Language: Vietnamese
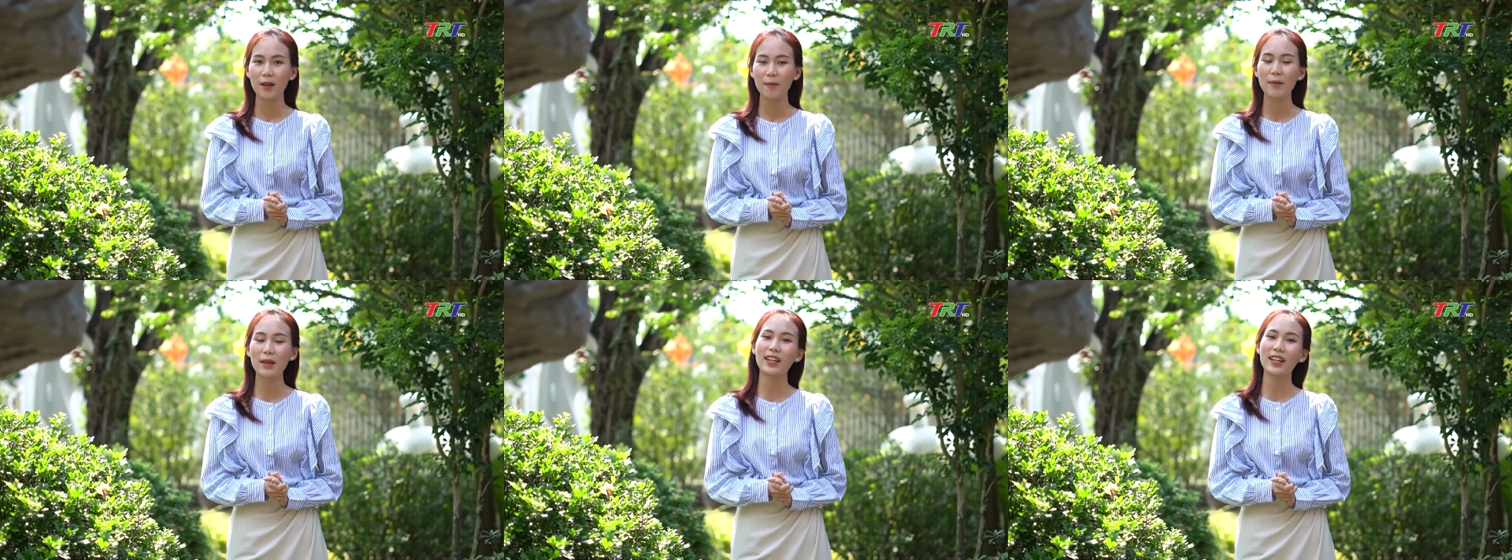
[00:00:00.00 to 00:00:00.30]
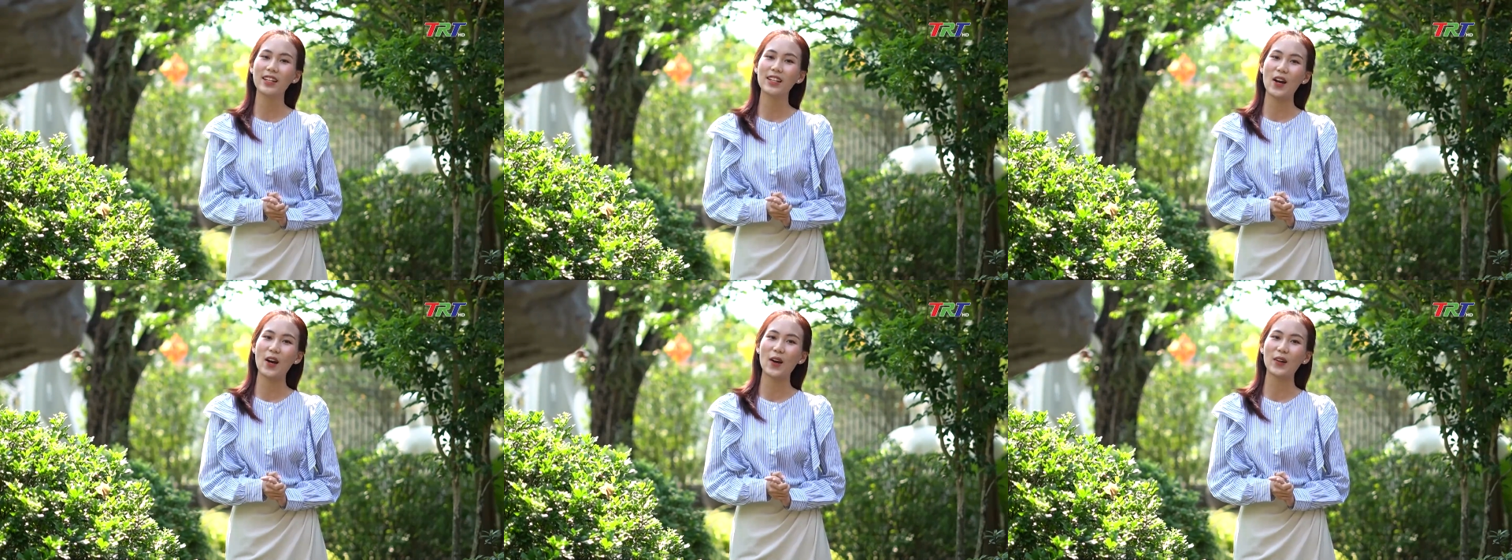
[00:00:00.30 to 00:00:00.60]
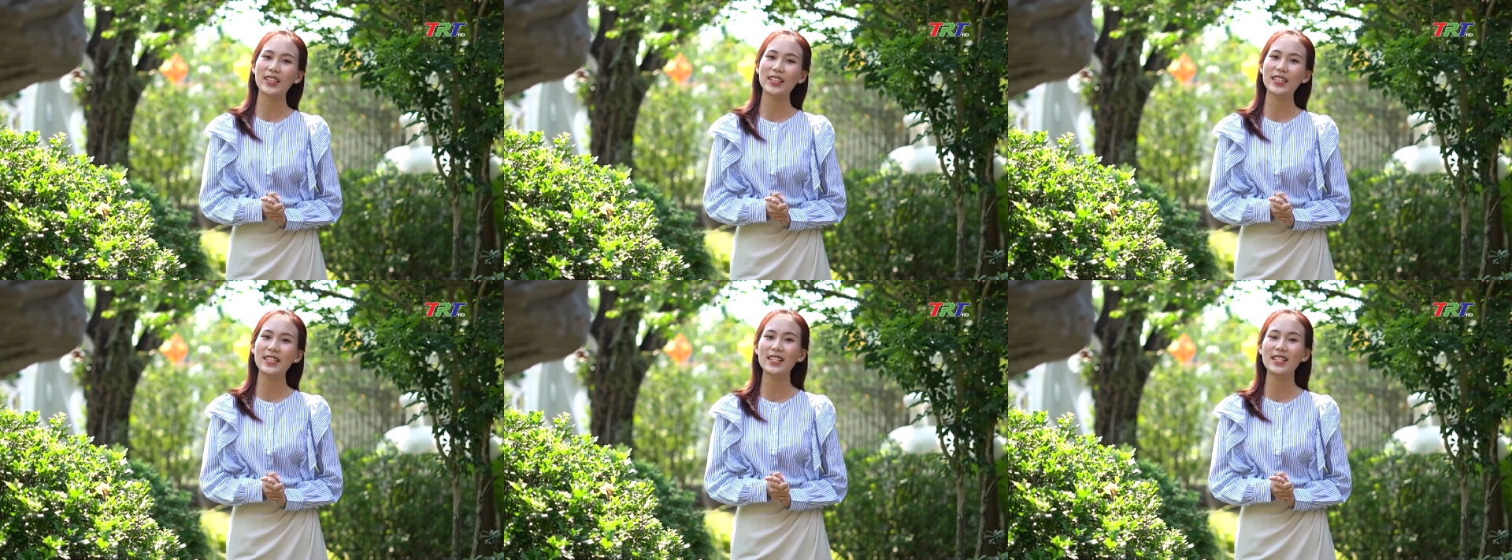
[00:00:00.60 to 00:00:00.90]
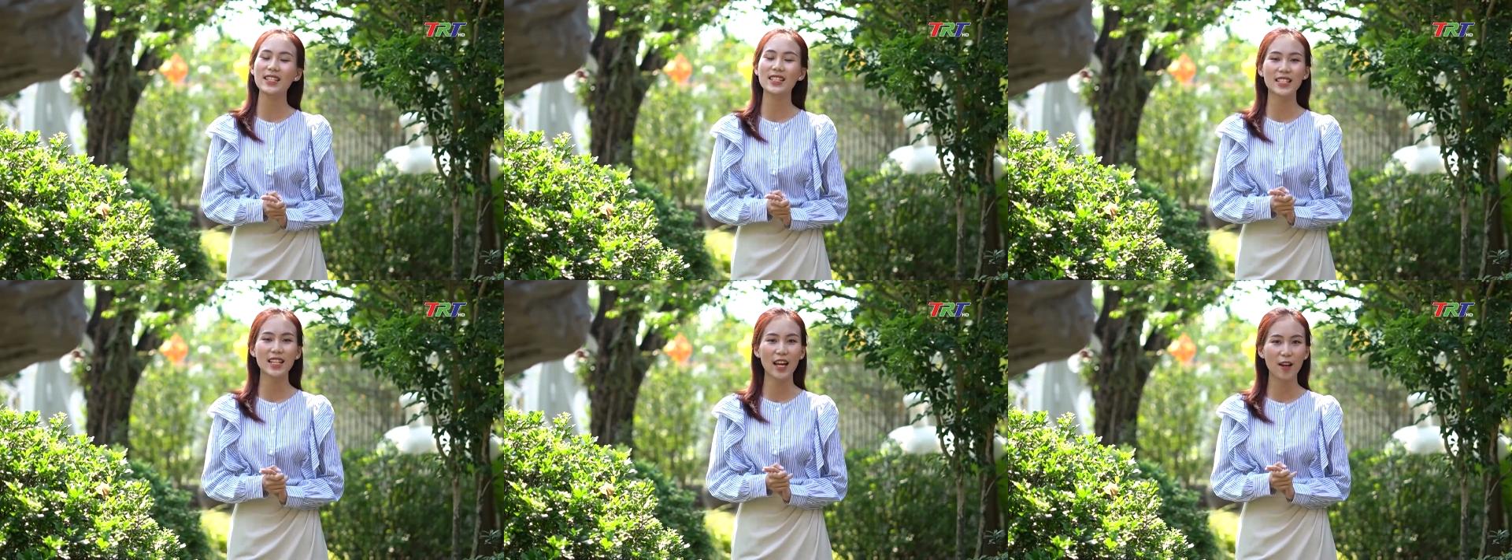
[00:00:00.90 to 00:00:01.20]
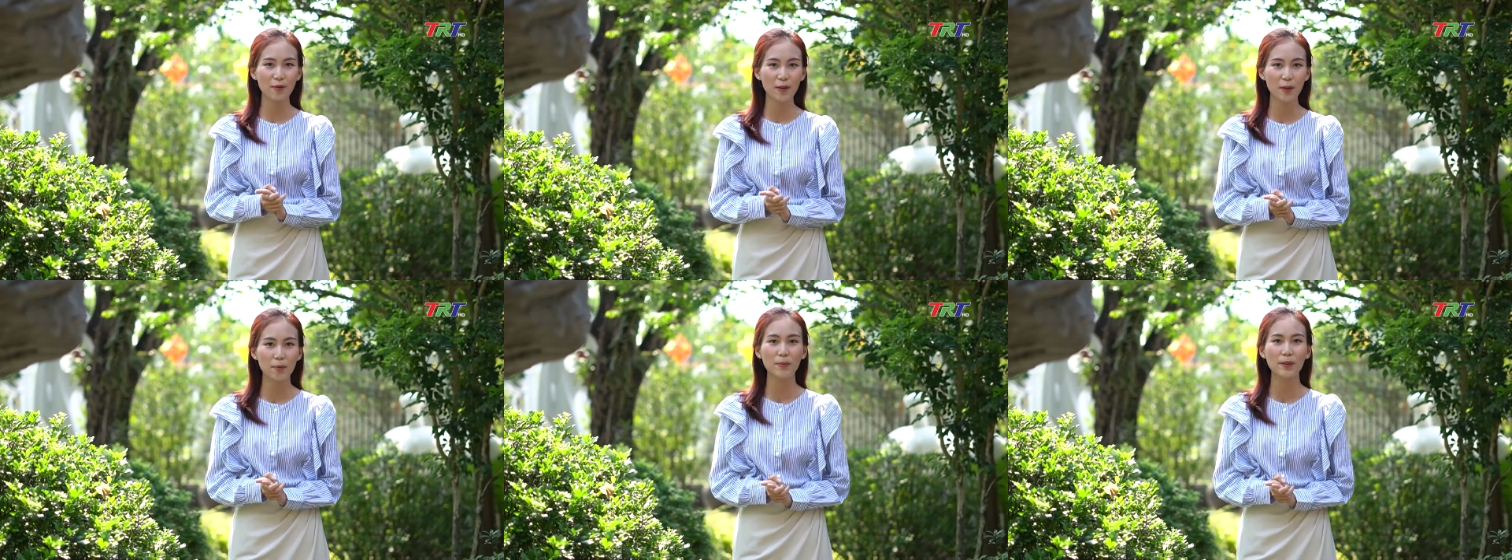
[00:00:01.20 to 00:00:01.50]
Bên cạnh đó thì những sản
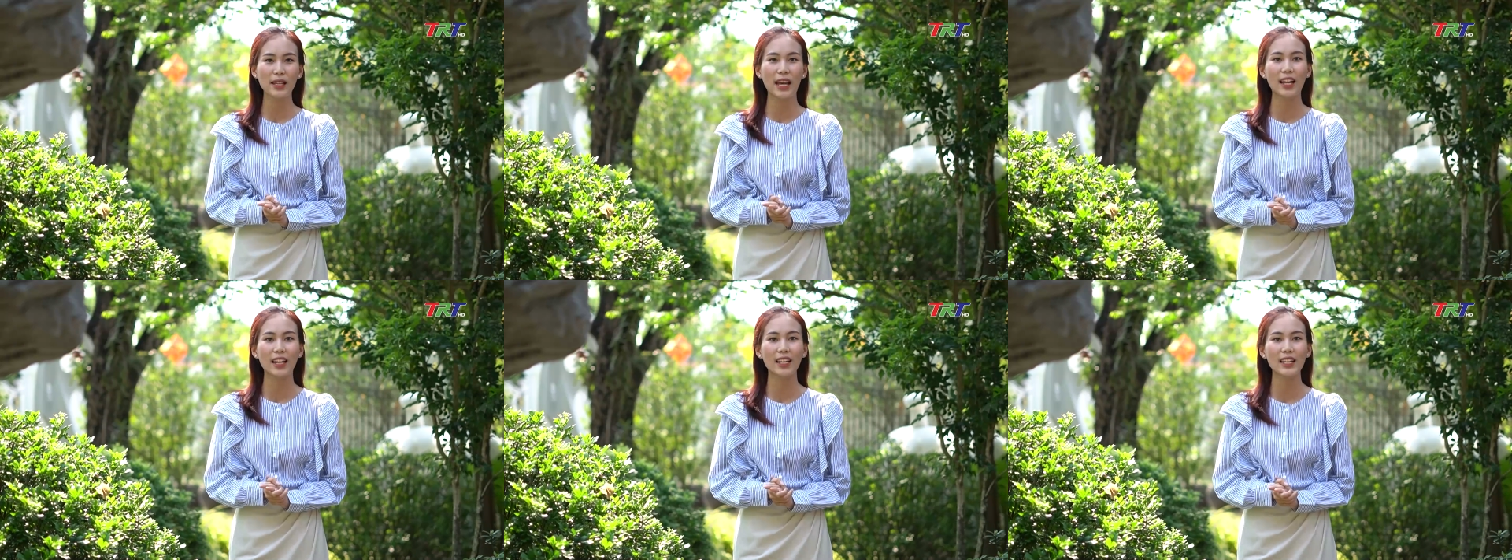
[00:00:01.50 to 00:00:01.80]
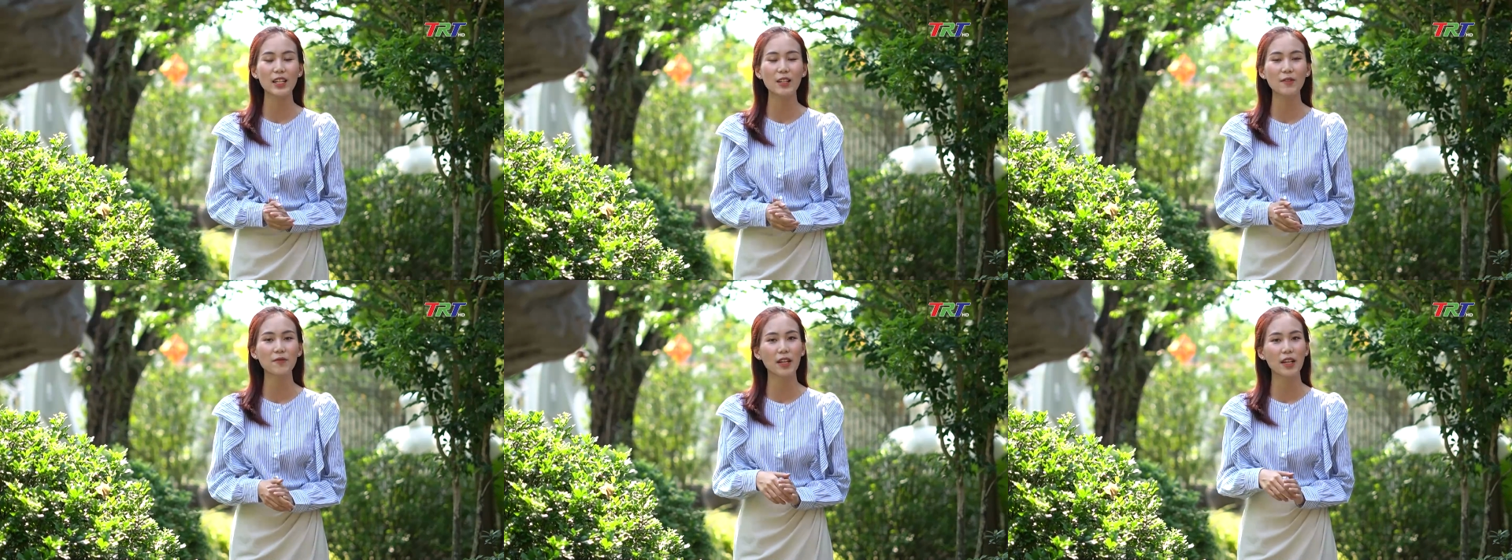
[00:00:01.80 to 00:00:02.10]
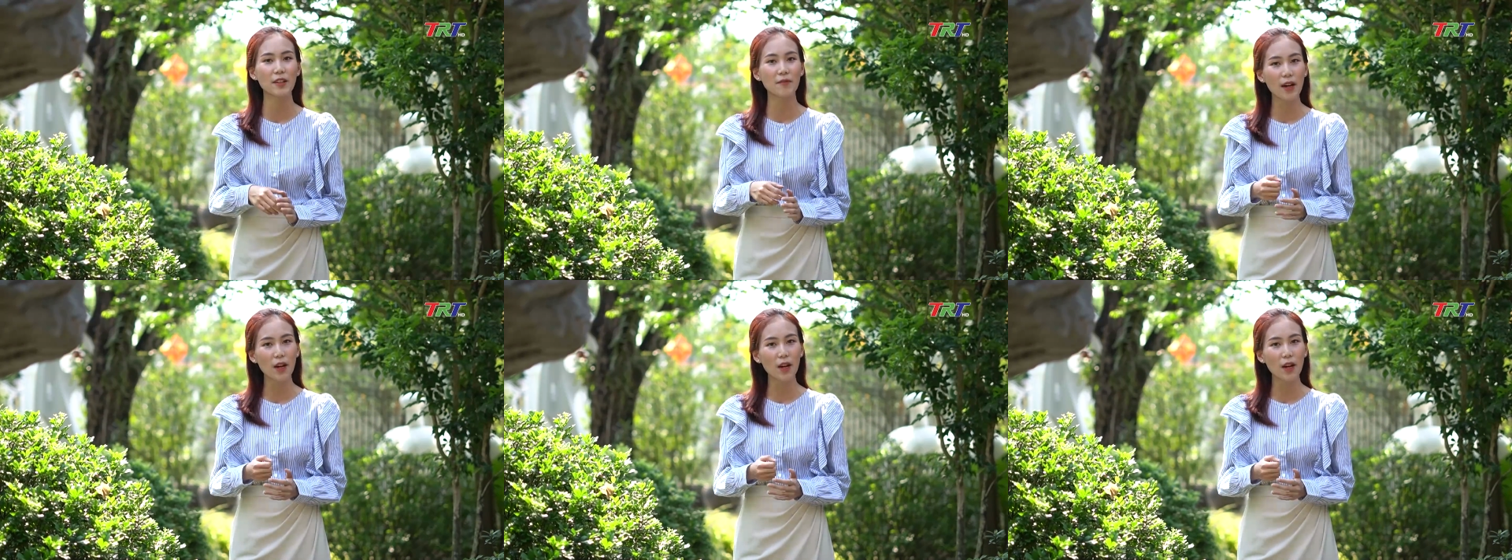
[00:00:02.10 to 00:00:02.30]
phẩm gắn liền với